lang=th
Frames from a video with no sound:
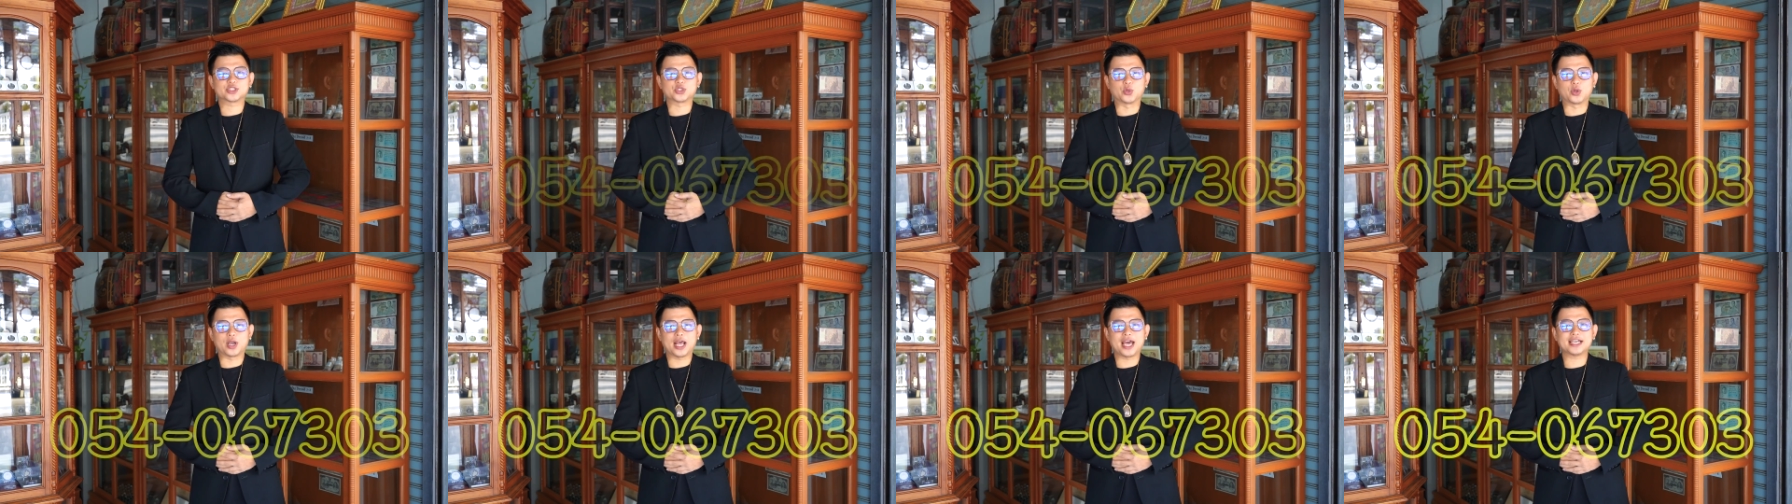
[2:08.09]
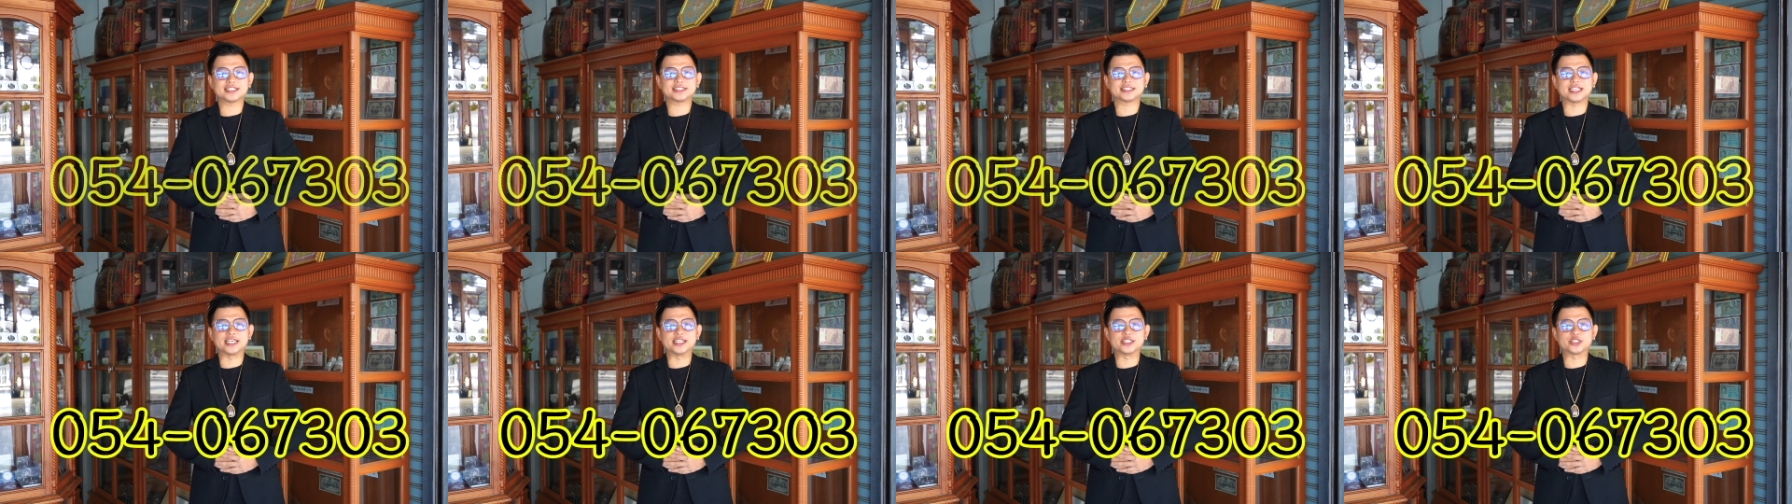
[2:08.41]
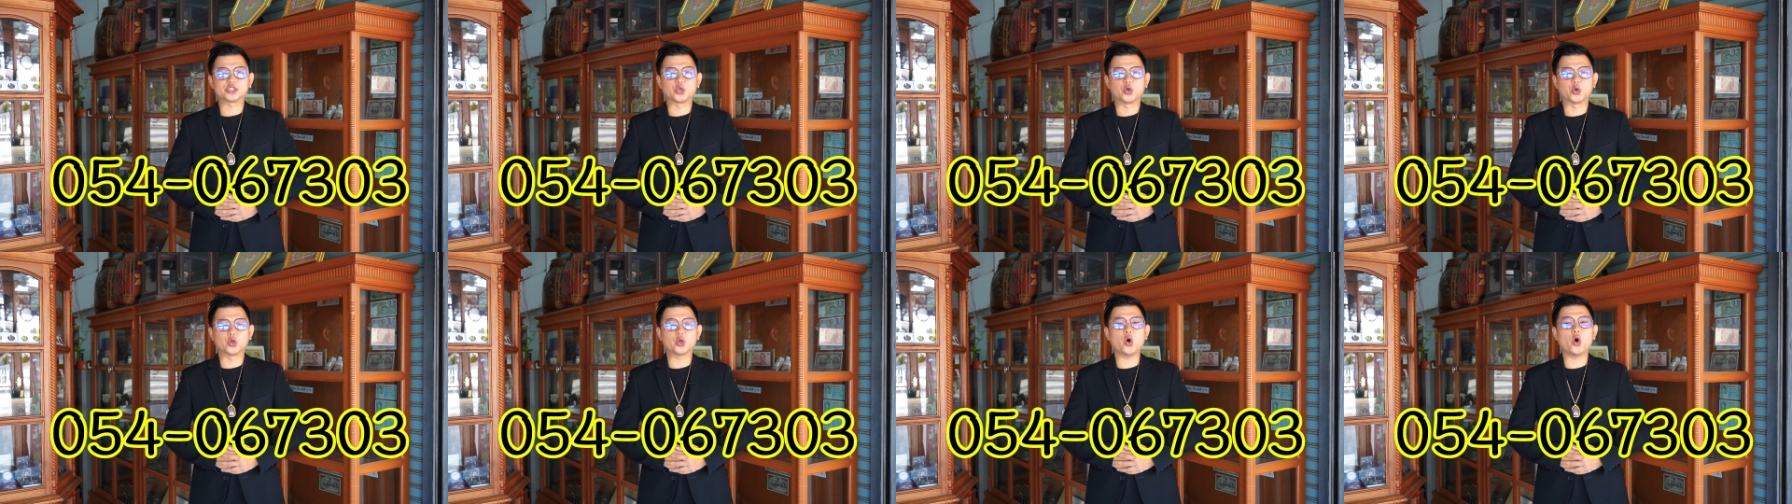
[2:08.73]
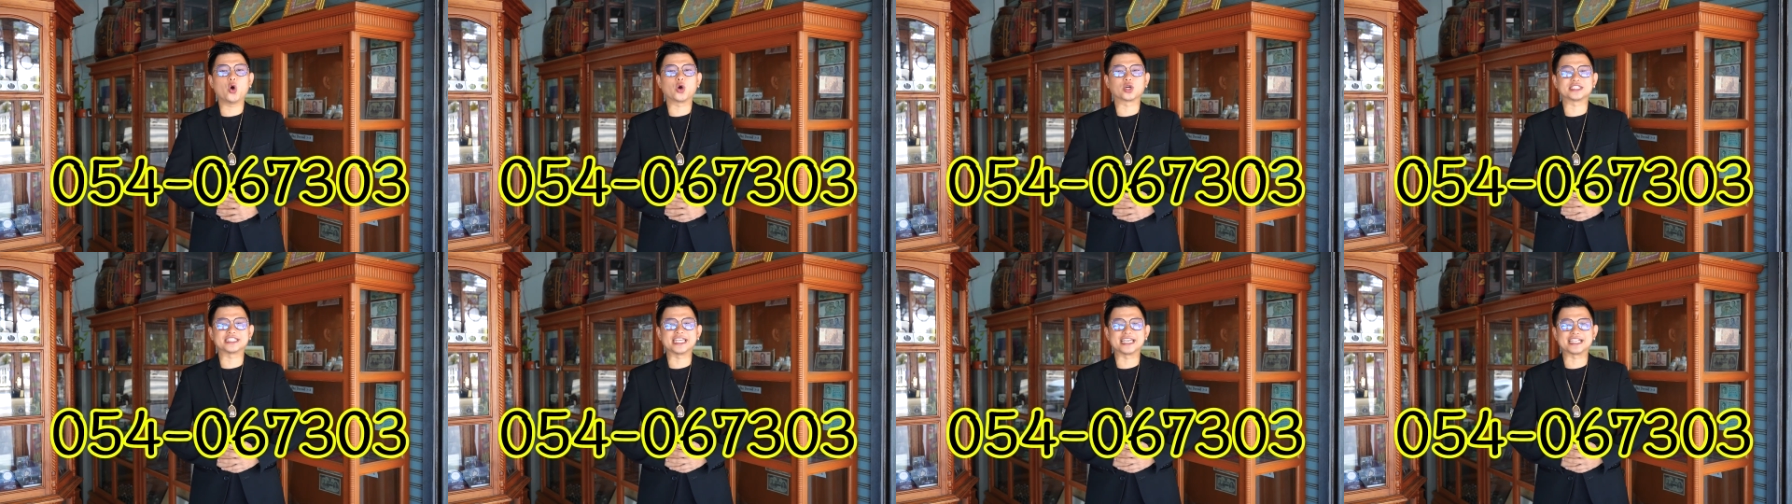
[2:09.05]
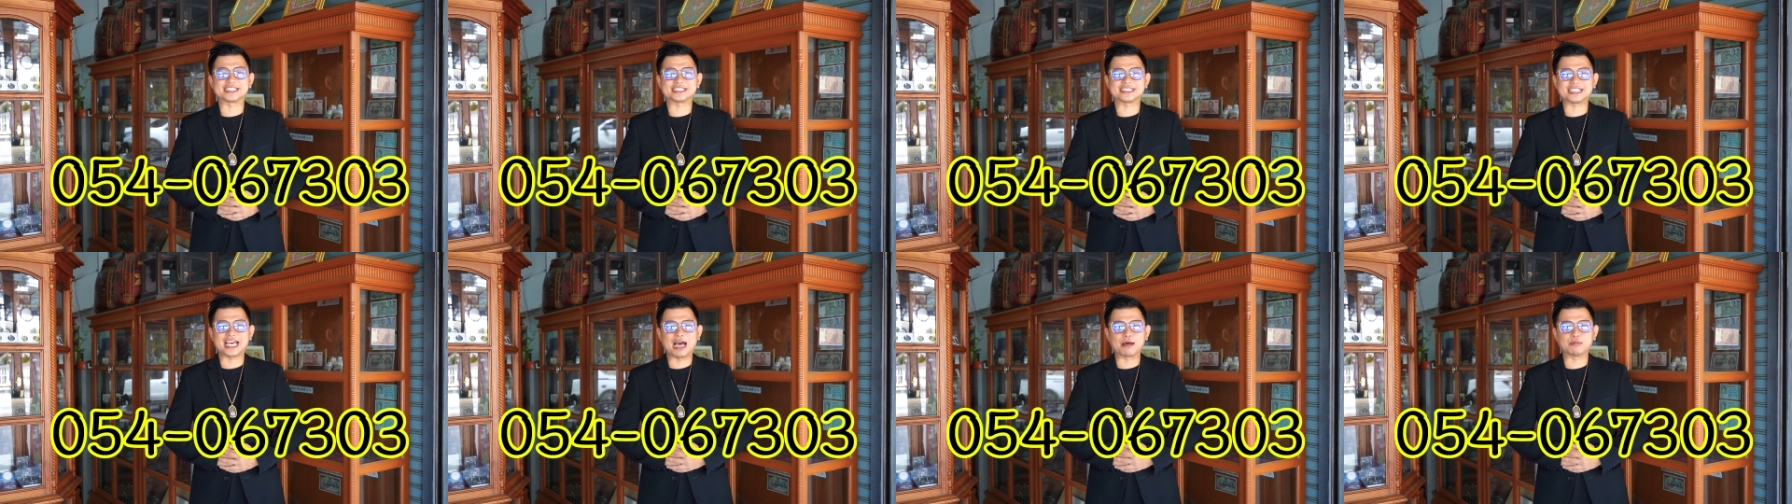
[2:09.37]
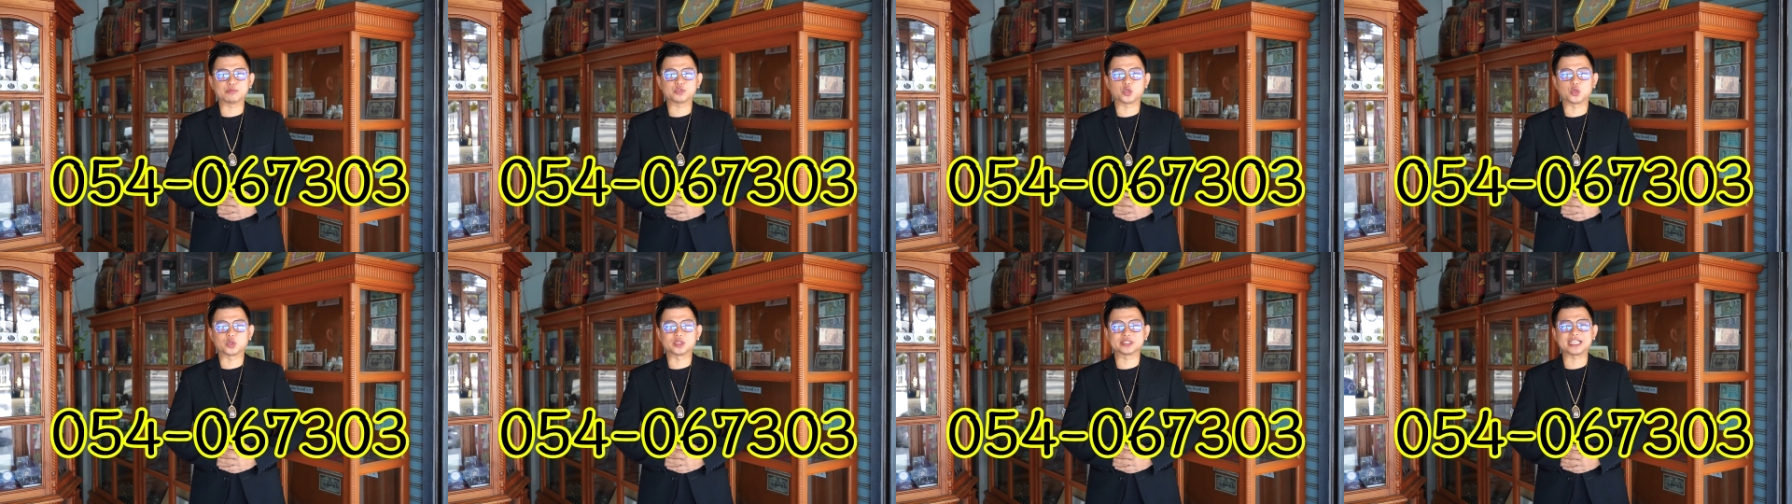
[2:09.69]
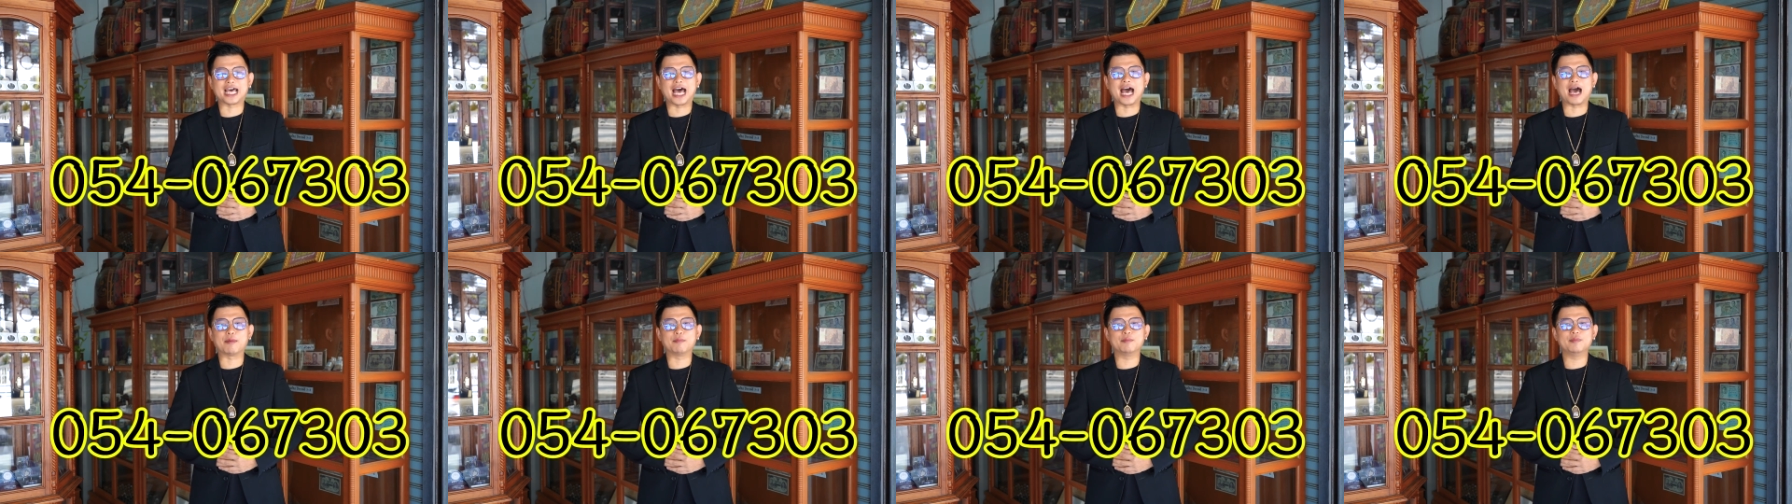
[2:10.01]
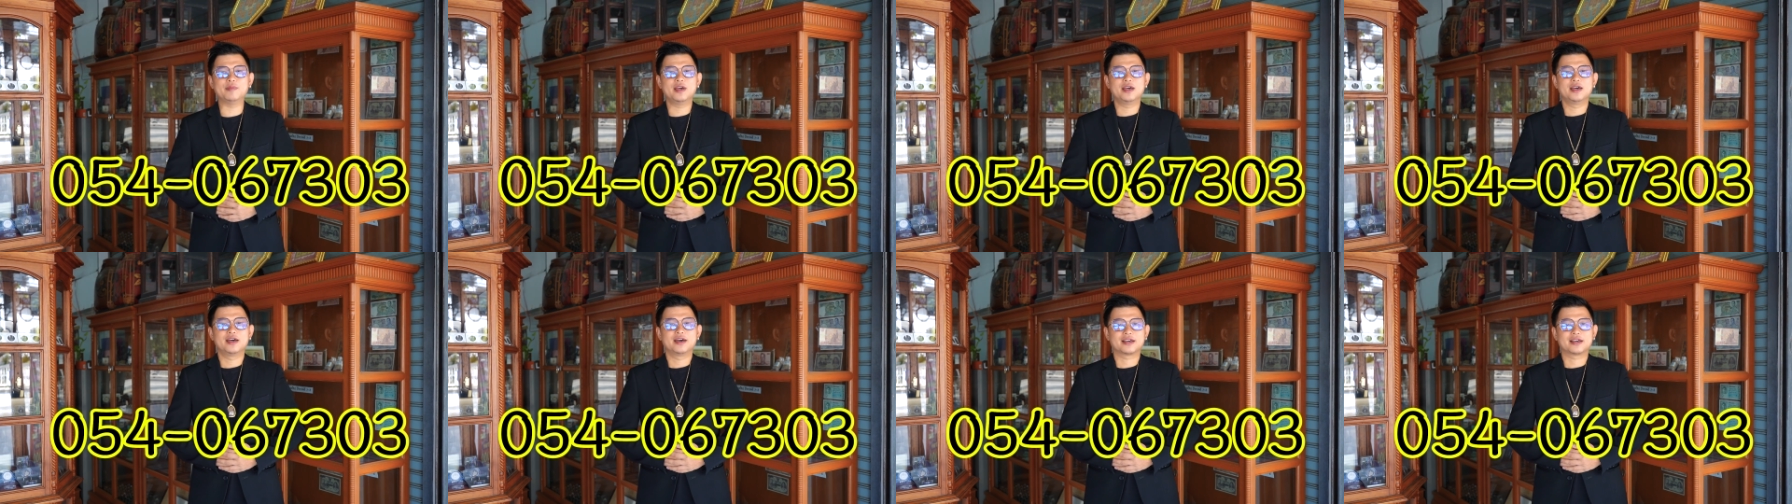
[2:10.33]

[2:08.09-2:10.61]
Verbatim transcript: งศูนย์ ห้า สี่ ศูนย์ หก เจ็ด สาม ศูนย์ สาม